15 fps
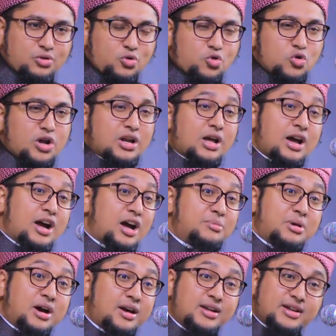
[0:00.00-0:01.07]
কোরআন
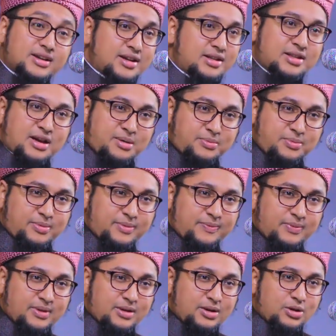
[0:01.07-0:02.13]
আমালের কিতাব
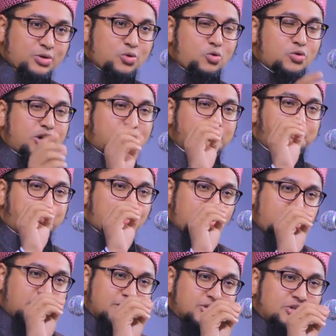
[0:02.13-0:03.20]
কোরআন
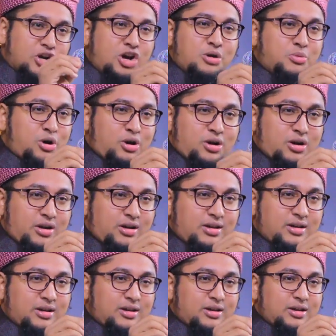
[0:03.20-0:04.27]
পড়লে সব হয়
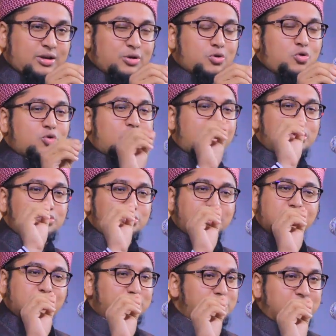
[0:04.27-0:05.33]
কোরআন
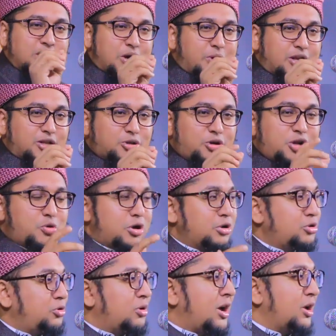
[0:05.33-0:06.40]
যদি কেউ তিলাবাত করে
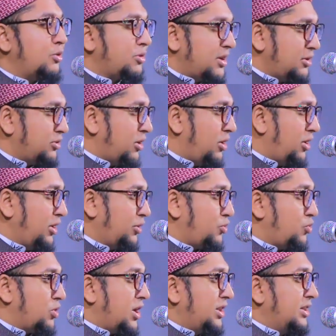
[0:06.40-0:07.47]
অন্তর আলোকিত হয়
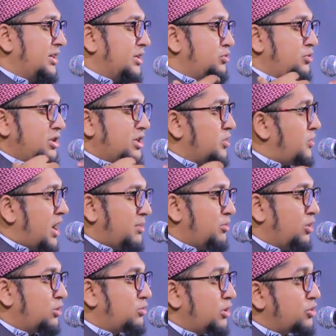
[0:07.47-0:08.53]
কোরআন দিয়ে যদি কেউ
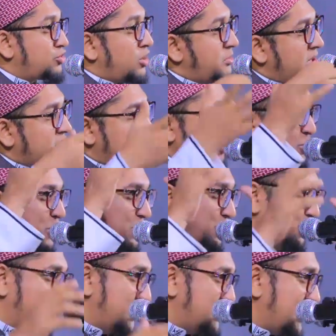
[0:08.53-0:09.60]
আমল করে সমাজ আলোকিত
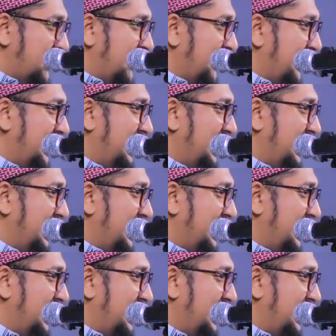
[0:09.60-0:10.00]
হয়ে যায়